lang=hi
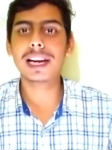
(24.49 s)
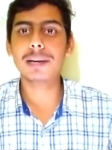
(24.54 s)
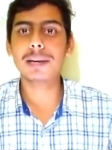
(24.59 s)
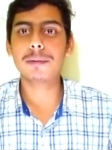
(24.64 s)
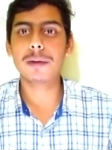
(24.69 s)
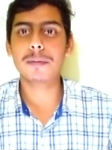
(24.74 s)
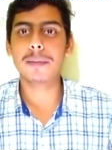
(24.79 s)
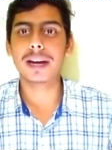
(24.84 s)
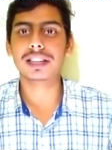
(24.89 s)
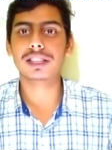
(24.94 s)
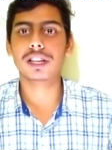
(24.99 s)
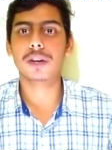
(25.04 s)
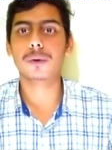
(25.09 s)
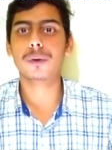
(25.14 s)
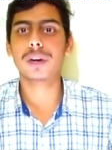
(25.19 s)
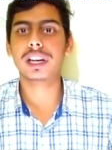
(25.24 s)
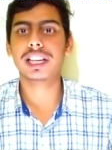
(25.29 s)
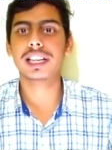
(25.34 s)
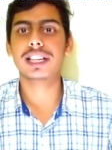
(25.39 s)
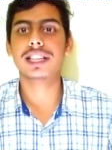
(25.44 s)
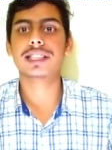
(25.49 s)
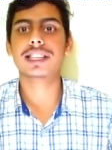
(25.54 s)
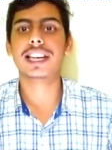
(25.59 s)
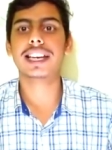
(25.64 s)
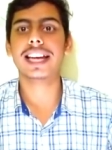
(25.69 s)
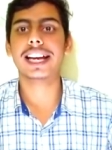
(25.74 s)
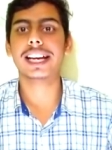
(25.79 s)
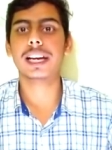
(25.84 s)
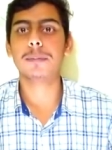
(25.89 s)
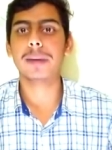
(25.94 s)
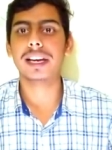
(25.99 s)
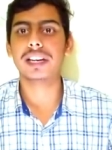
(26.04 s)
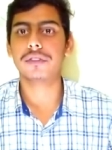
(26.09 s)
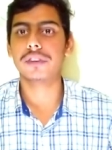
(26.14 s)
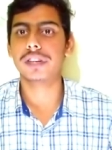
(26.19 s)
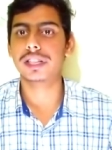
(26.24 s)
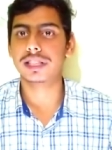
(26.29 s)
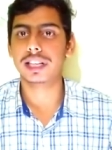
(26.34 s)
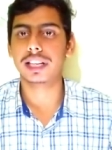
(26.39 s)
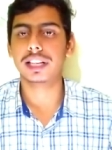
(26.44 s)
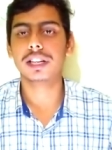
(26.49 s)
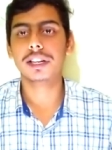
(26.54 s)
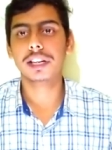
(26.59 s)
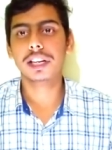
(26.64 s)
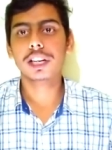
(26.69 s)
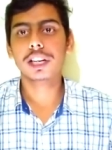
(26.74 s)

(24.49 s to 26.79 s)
पहले मैं बात करूंगा कि इसके क्या क्या बेनिफिट्स है